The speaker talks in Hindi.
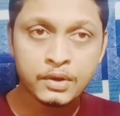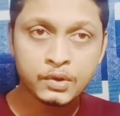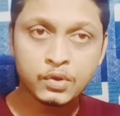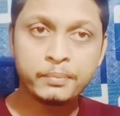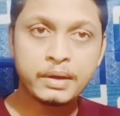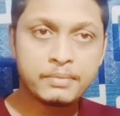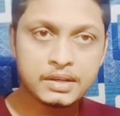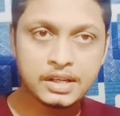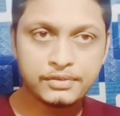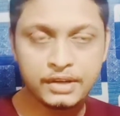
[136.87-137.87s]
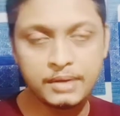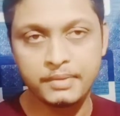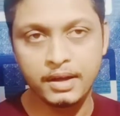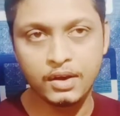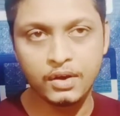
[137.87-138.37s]
तो बिग बजट
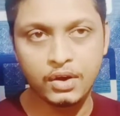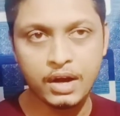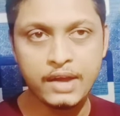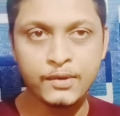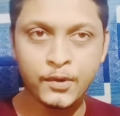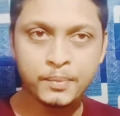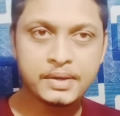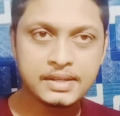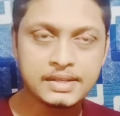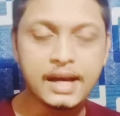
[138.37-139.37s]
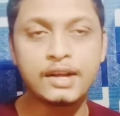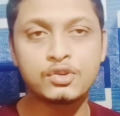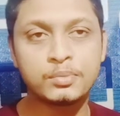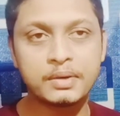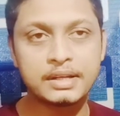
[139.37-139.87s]
फिल्म है और आई होप कि सारा
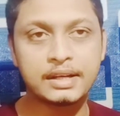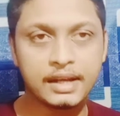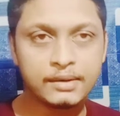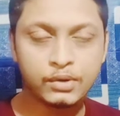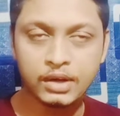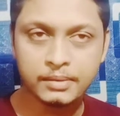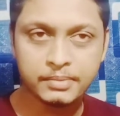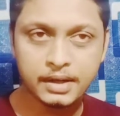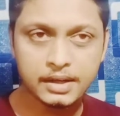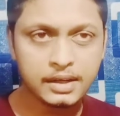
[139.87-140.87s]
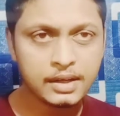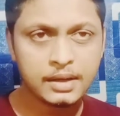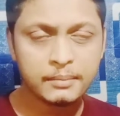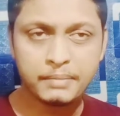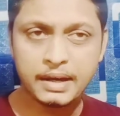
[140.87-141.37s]
जो बजट है वो लगभग
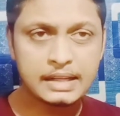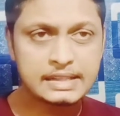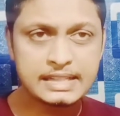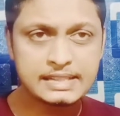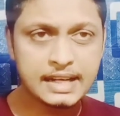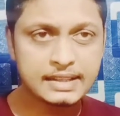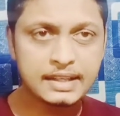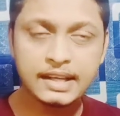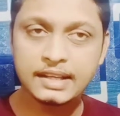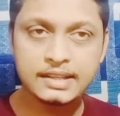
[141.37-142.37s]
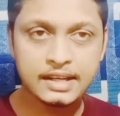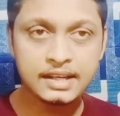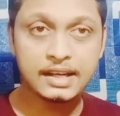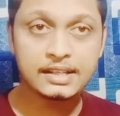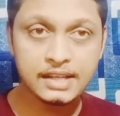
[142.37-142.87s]
पहले तीन चार दिन के अंदर ही
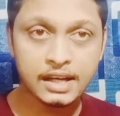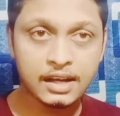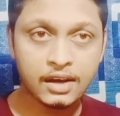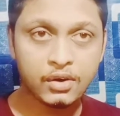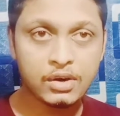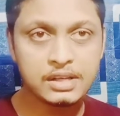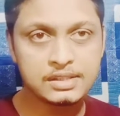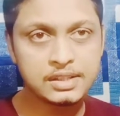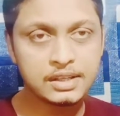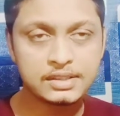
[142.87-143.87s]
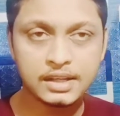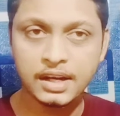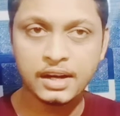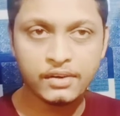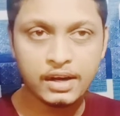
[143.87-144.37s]
निकल जाएगा और डिजिटल
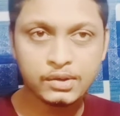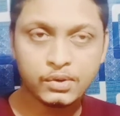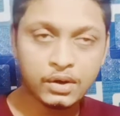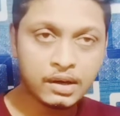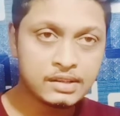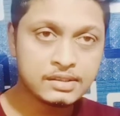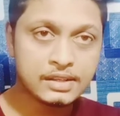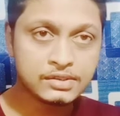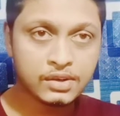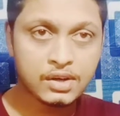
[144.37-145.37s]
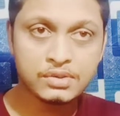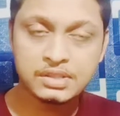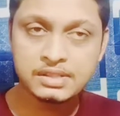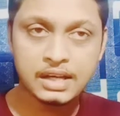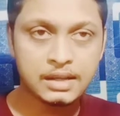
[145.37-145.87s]
सेटेलाइट राइट तो ऑलरेडी सात करोड़
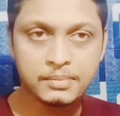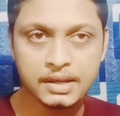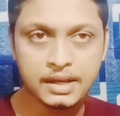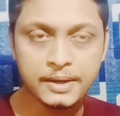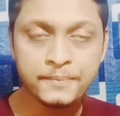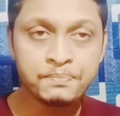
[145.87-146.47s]
से ज़्यादा बिके हैं